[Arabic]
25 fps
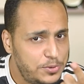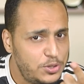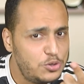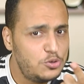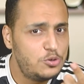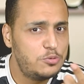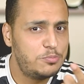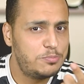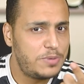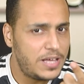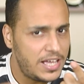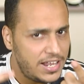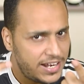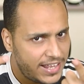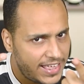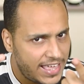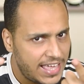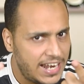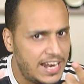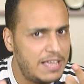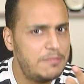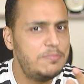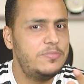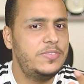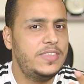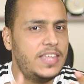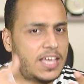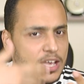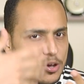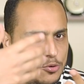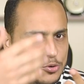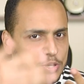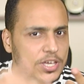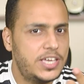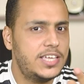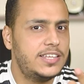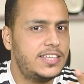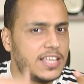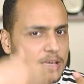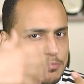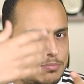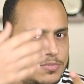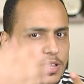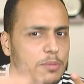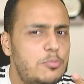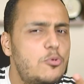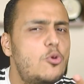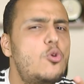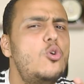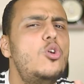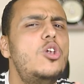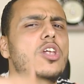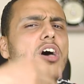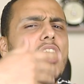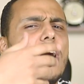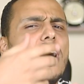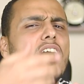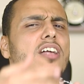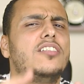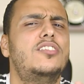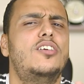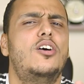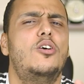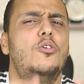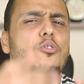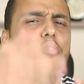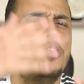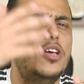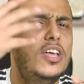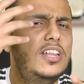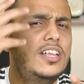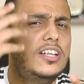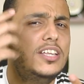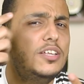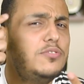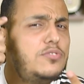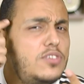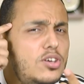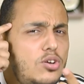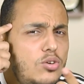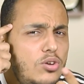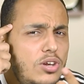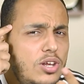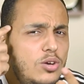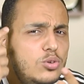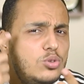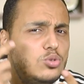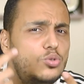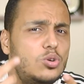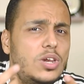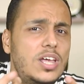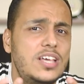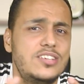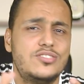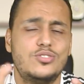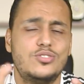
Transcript: منهم بقى الكلام ده والكتاب ده بكل اخطائه كده تفتكروا اليهود دول